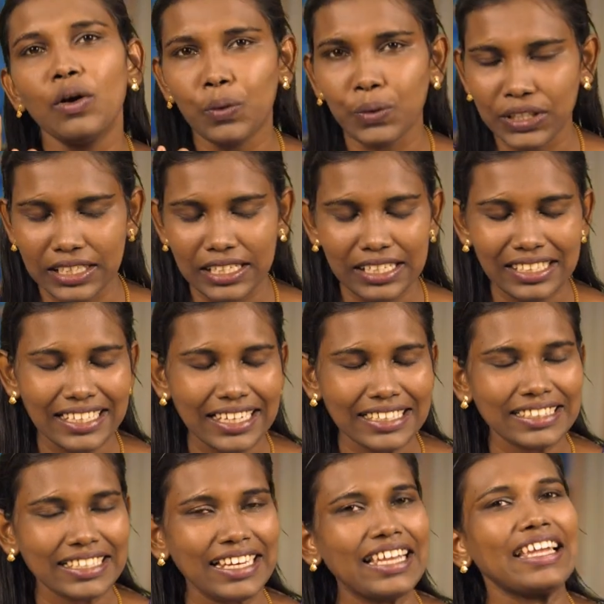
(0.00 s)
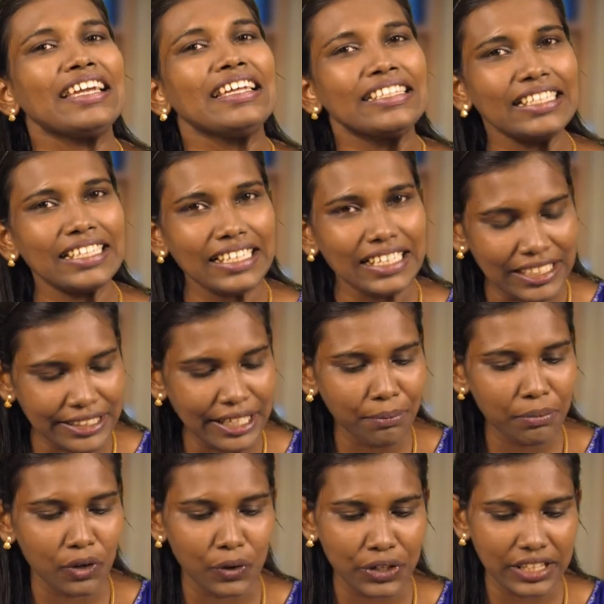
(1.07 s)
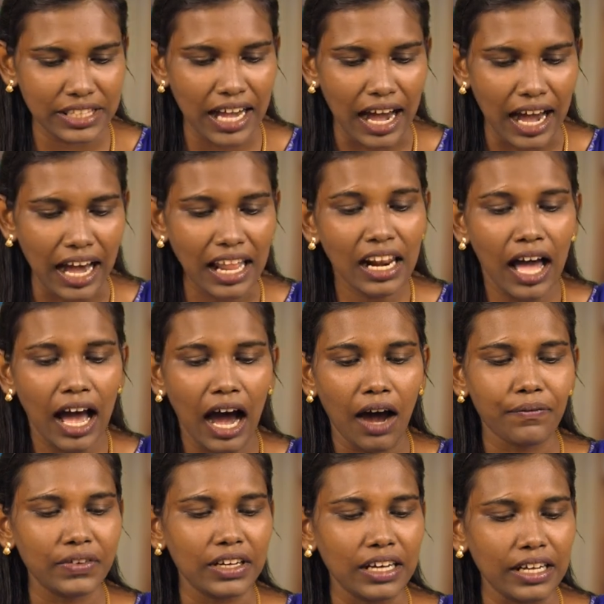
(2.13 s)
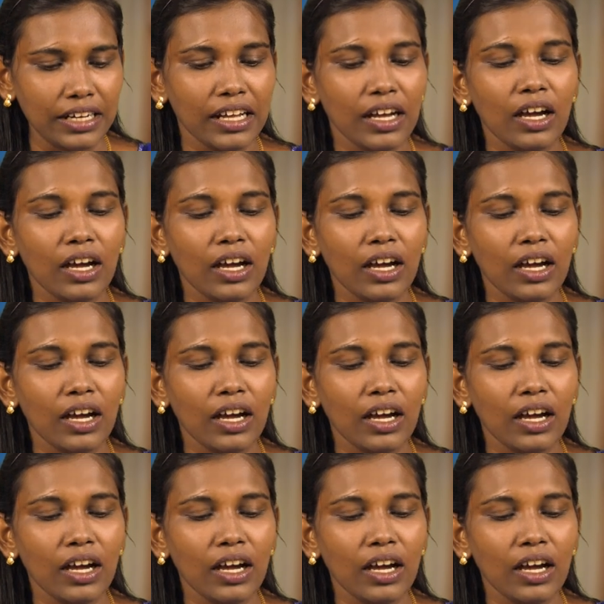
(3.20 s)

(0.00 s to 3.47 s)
உன் இருதயத்திலே நீ இடம் கொடுத்தால் அவர்